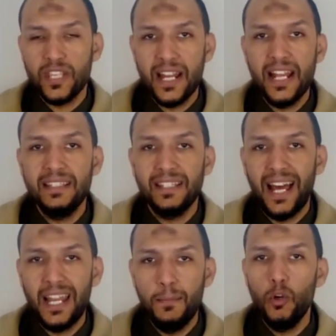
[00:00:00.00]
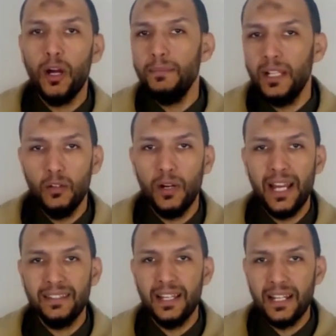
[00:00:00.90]
وثانيا تتعلم لغه من
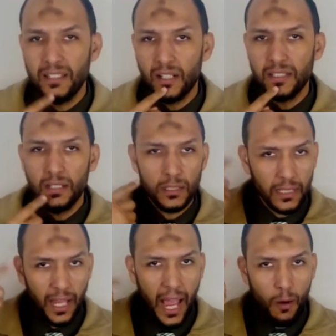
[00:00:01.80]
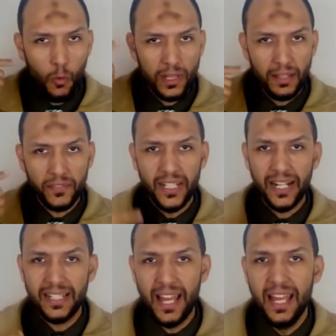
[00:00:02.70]
اللغات اللي تقدر تحول
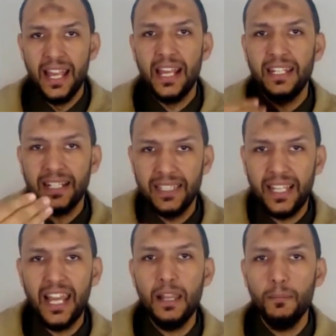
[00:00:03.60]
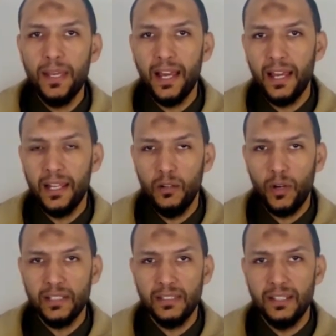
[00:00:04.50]
تفكيرك ده انك تتكلم بيها
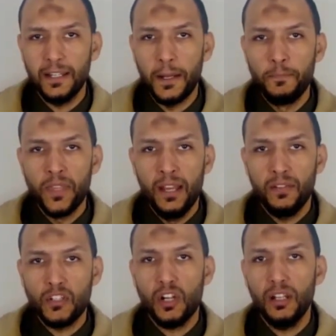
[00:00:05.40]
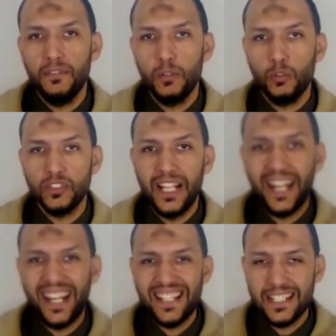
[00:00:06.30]
اللغات الثانيه فان شاء الله في الكورس ده
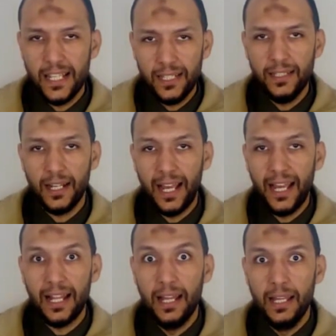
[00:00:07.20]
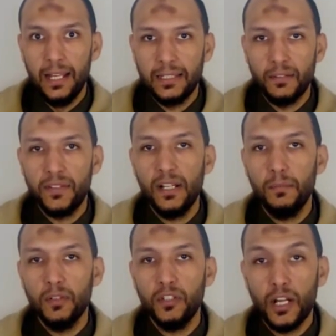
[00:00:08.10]
هنركز جدا على التفكير
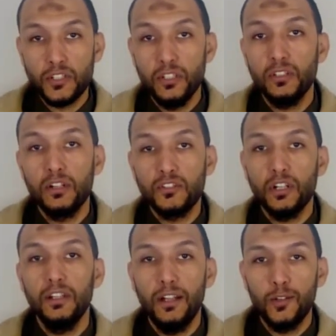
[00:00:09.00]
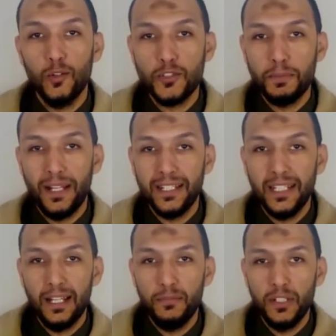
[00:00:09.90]
المنطقي عشان نقدر ان شاء الله نخش بعد
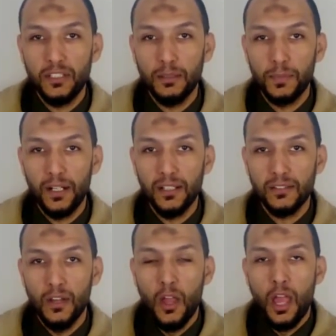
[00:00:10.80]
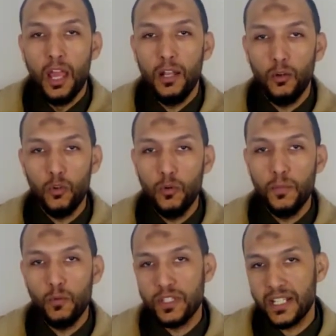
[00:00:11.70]
كده في تطبيقات
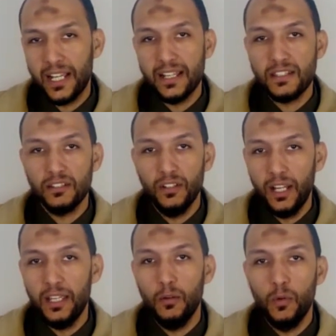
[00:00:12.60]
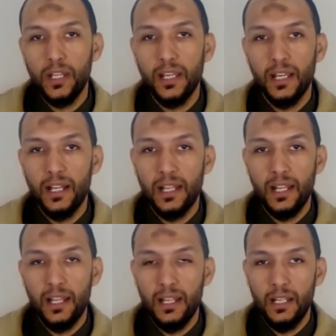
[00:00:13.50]
العلوم والذكاء الصناعي
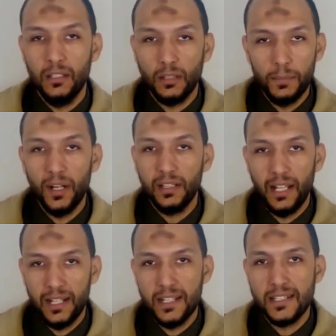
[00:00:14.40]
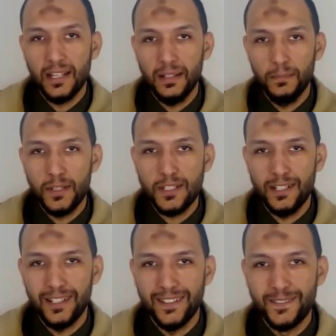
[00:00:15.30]
والتطبيقات الحديثه باذن
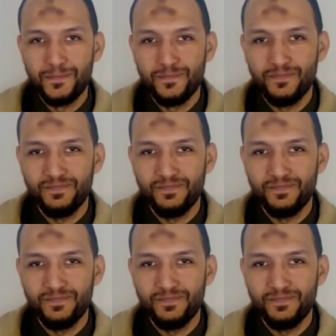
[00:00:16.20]
الله